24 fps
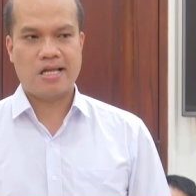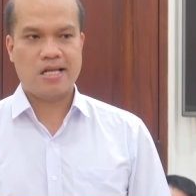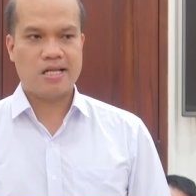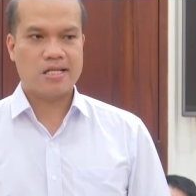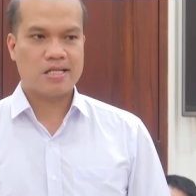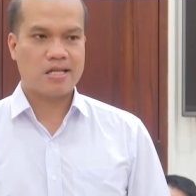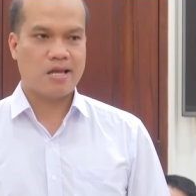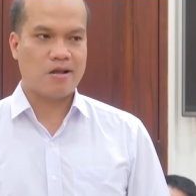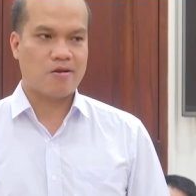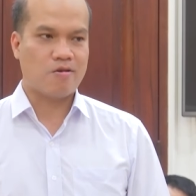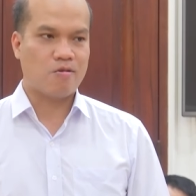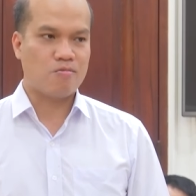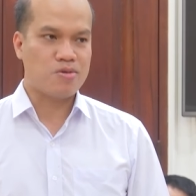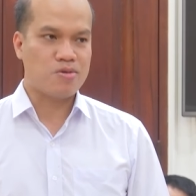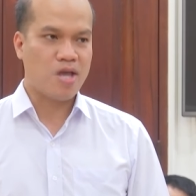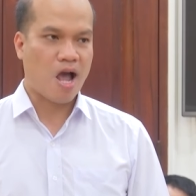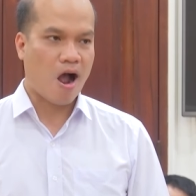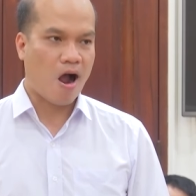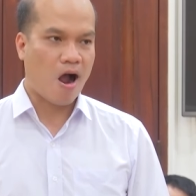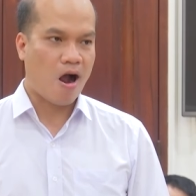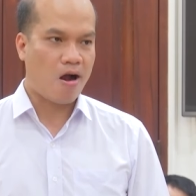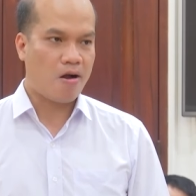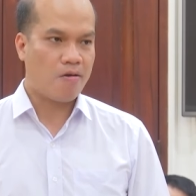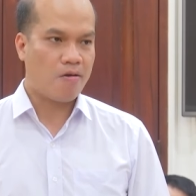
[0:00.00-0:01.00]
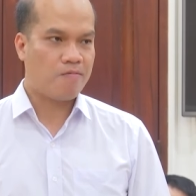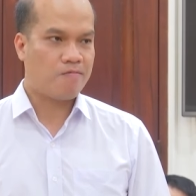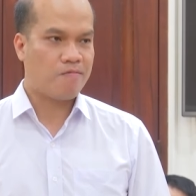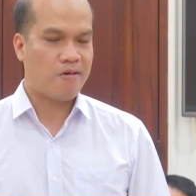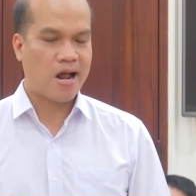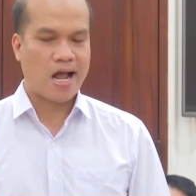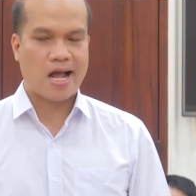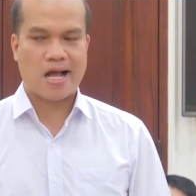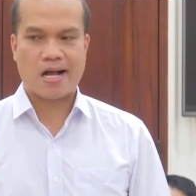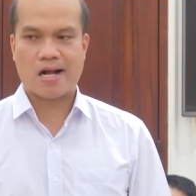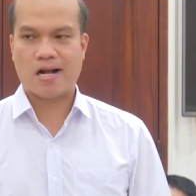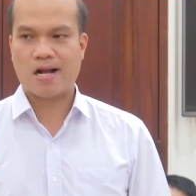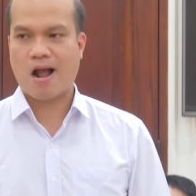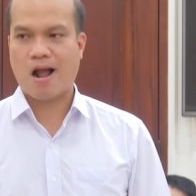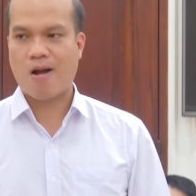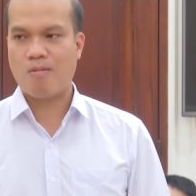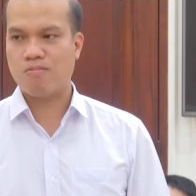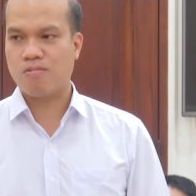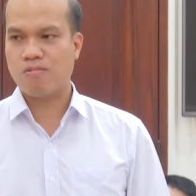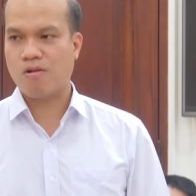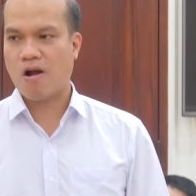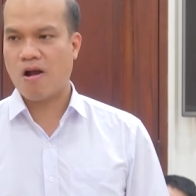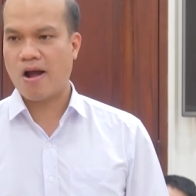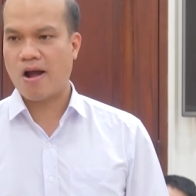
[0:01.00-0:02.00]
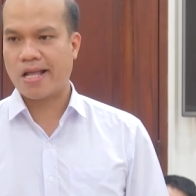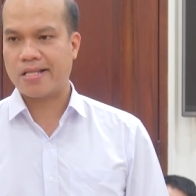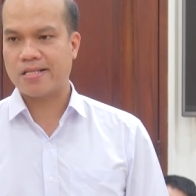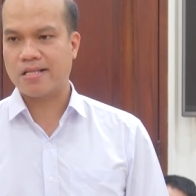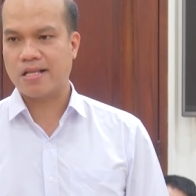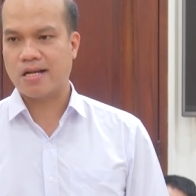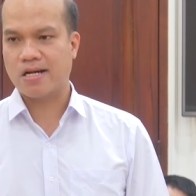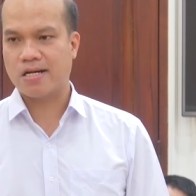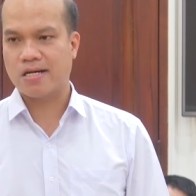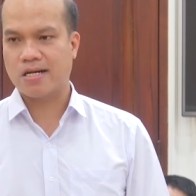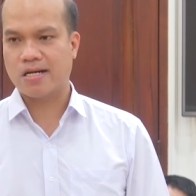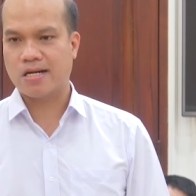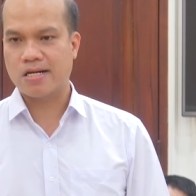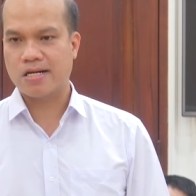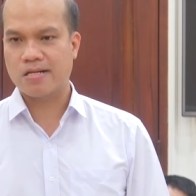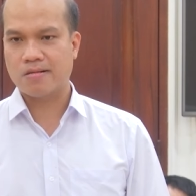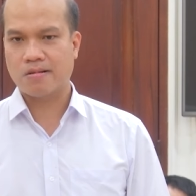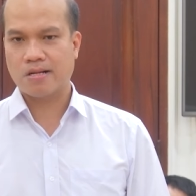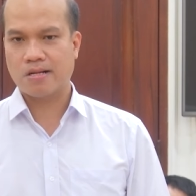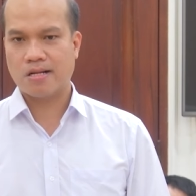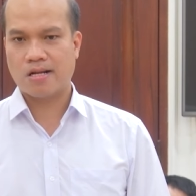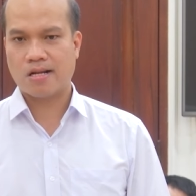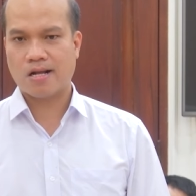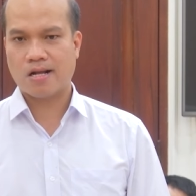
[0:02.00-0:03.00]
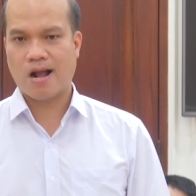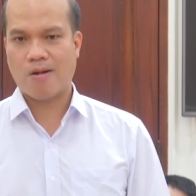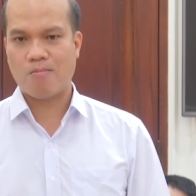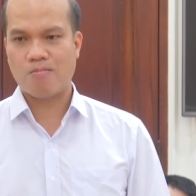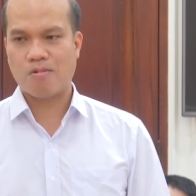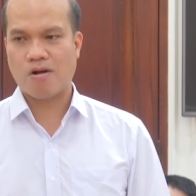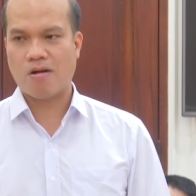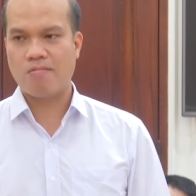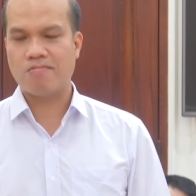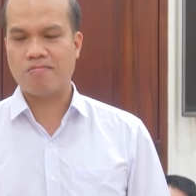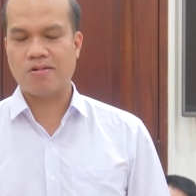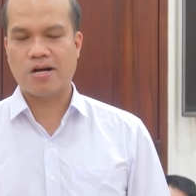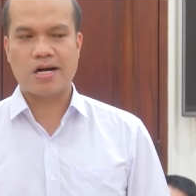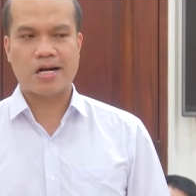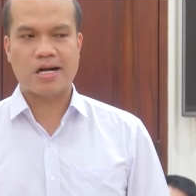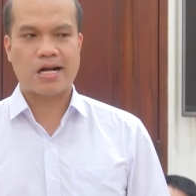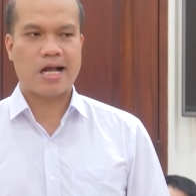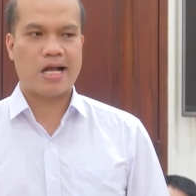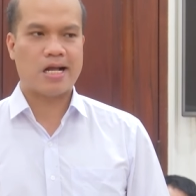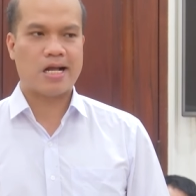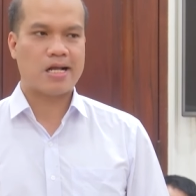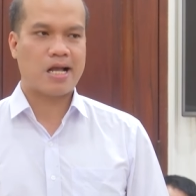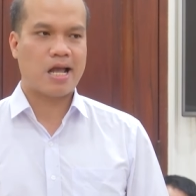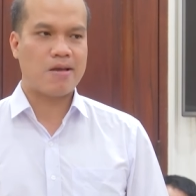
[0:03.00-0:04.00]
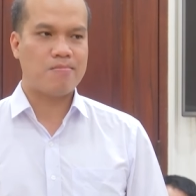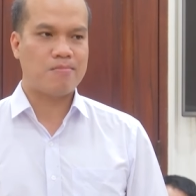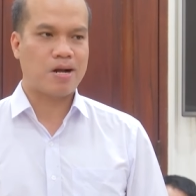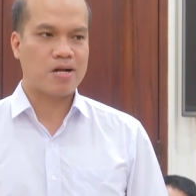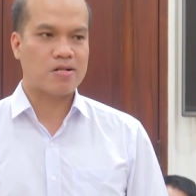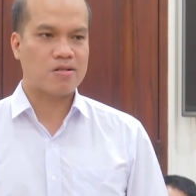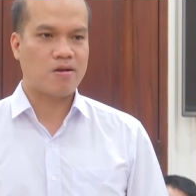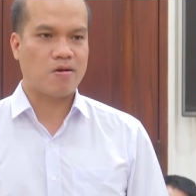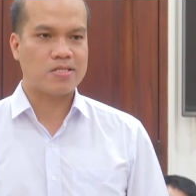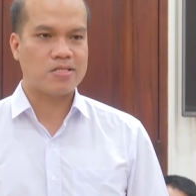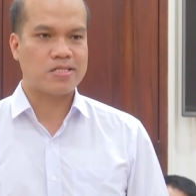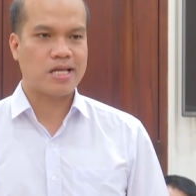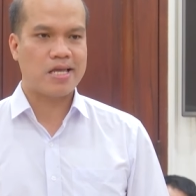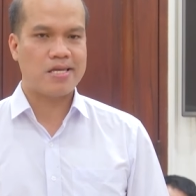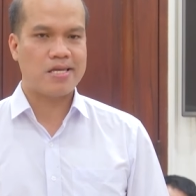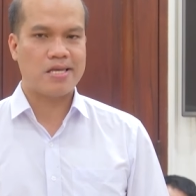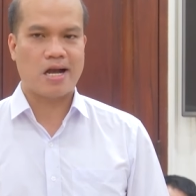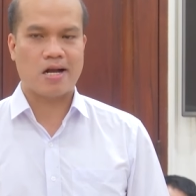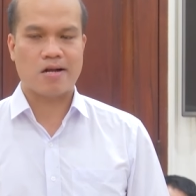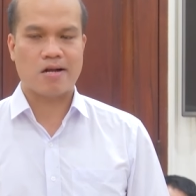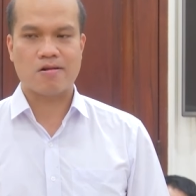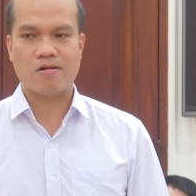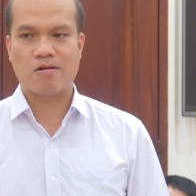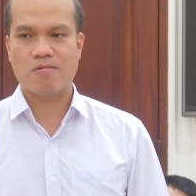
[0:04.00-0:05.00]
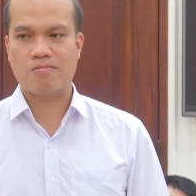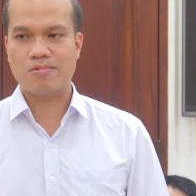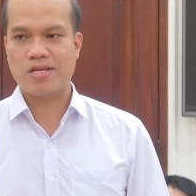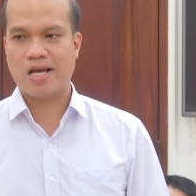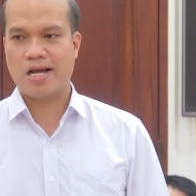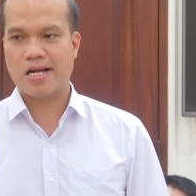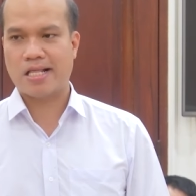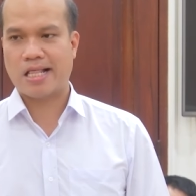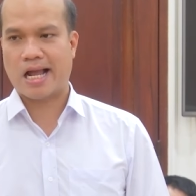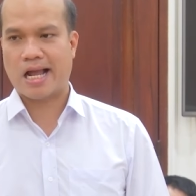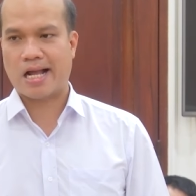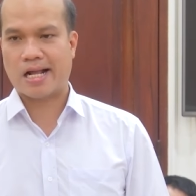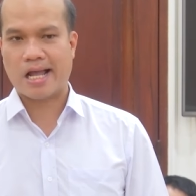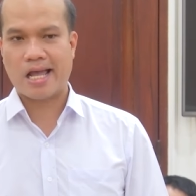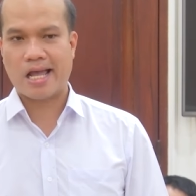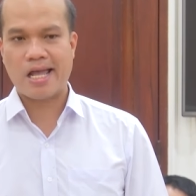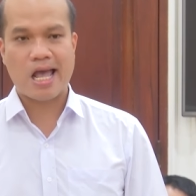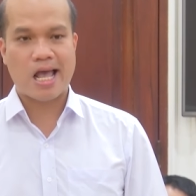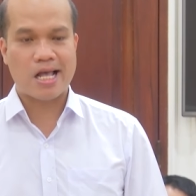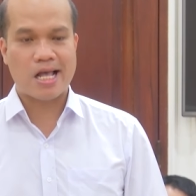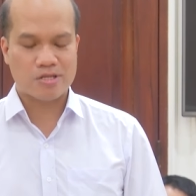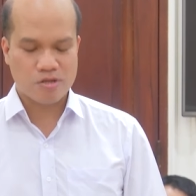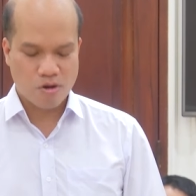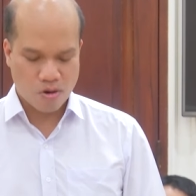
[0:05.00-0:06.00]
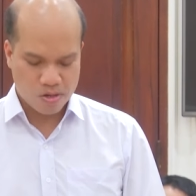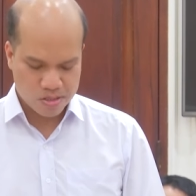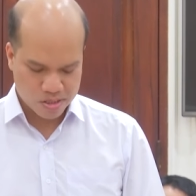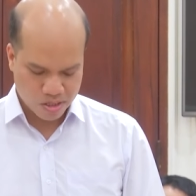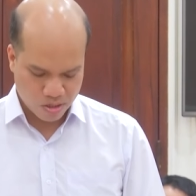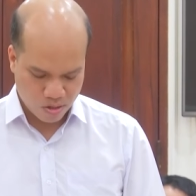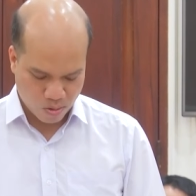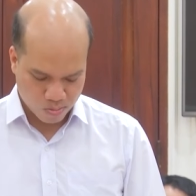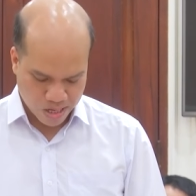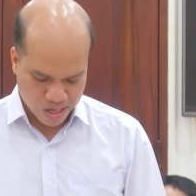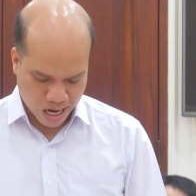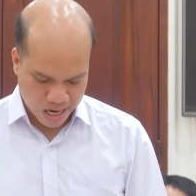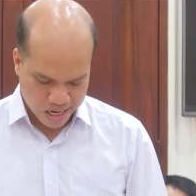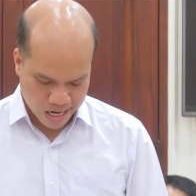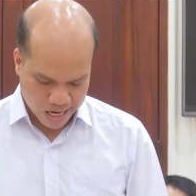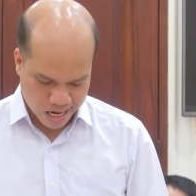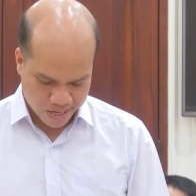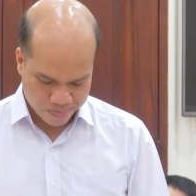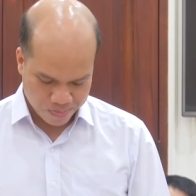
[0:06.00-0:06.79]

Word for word: thì cũng nhỏ và không có ảnh hưởng không có vượt cái mật độ xây dựng cũng như là cái hệ số sử dụng đất